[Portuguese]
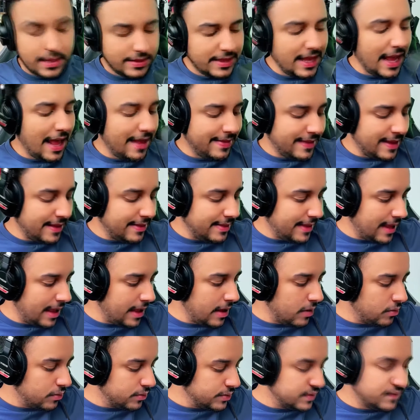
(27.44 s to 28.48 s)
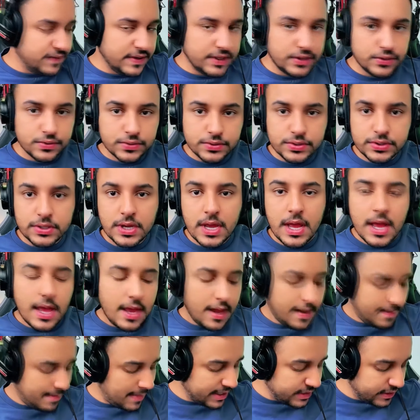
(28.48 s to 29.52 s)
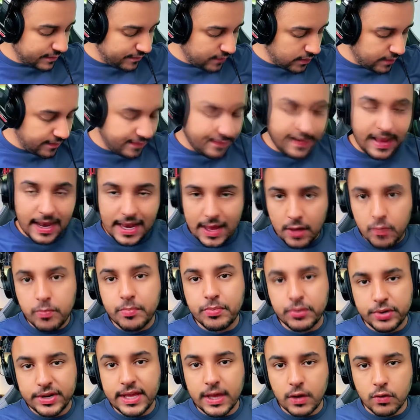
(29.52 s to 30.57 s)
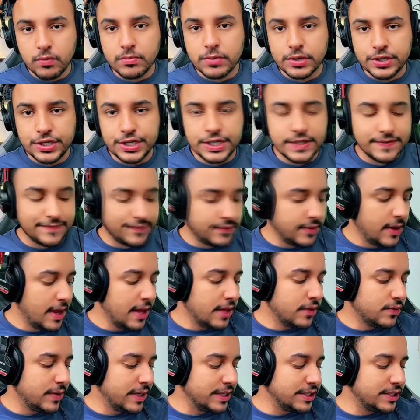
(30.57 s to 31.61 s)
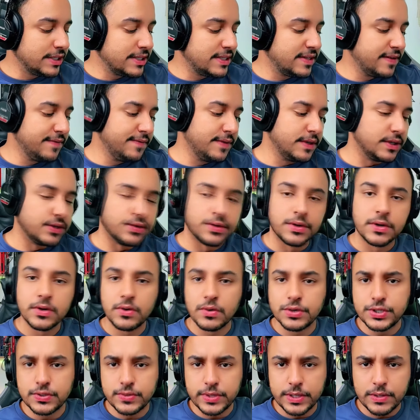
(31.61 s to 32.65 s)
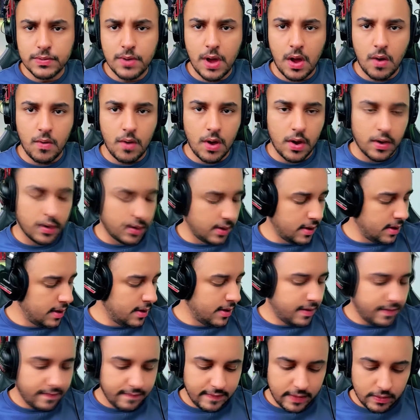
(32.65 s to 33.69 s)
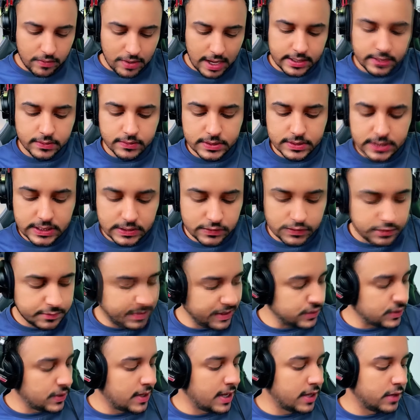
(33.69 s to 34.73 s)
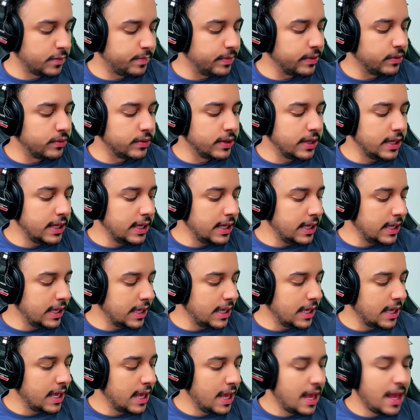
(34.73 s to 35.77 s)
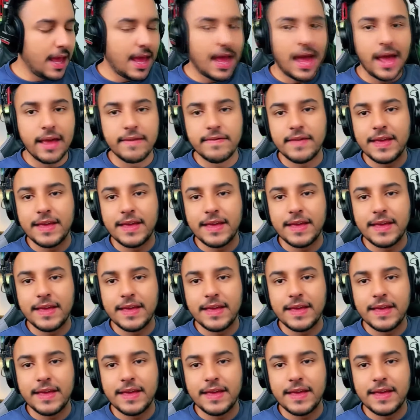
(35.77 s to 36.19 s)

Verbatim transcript: Tem, até tem alguns vídeos mas eu vou falar o porquê, o motivo durante esse vídeo. Continua igual, ó. Vem o cartãozinho inspecionado pelo Rick, aí